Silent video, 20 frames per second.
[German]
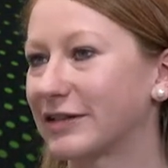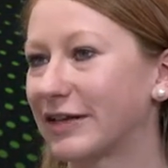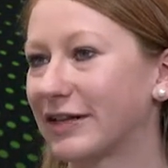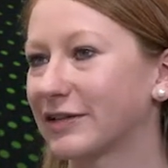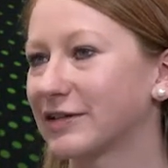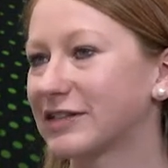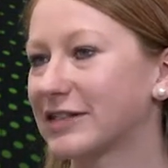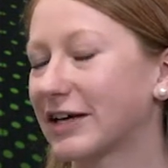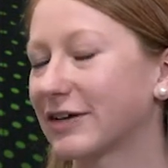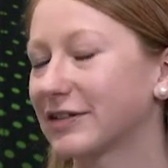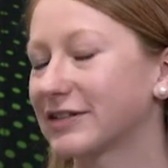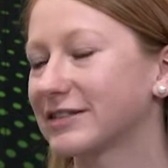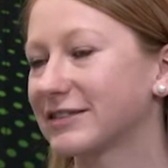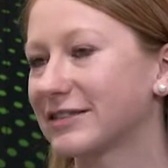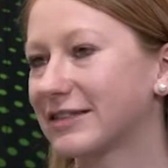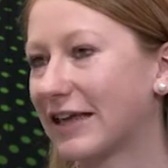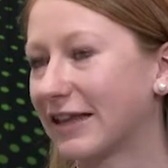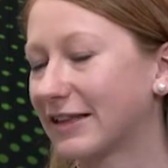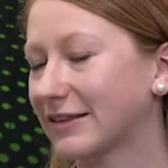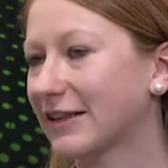einen sehr großen
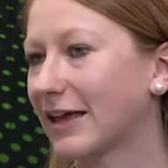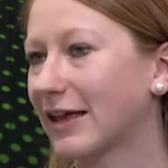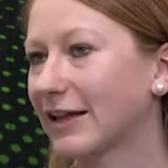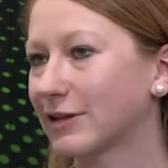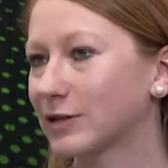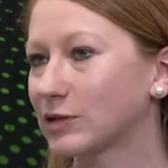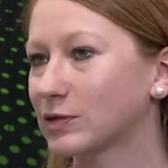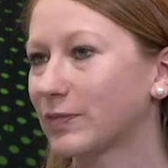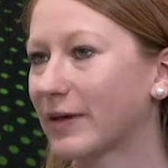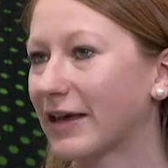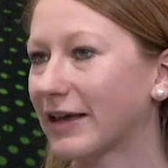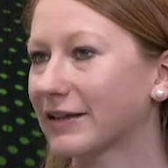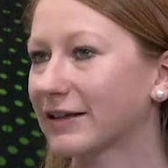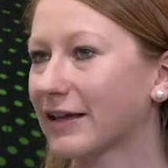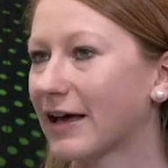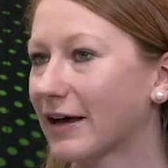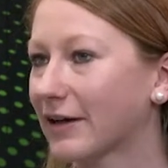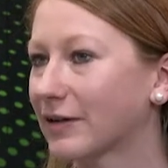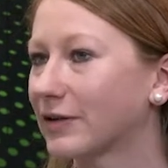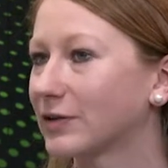Teil dazu
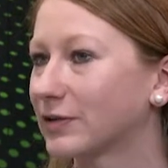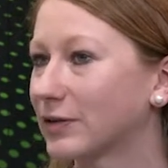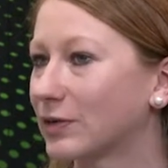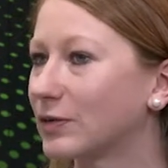beigetragen hat,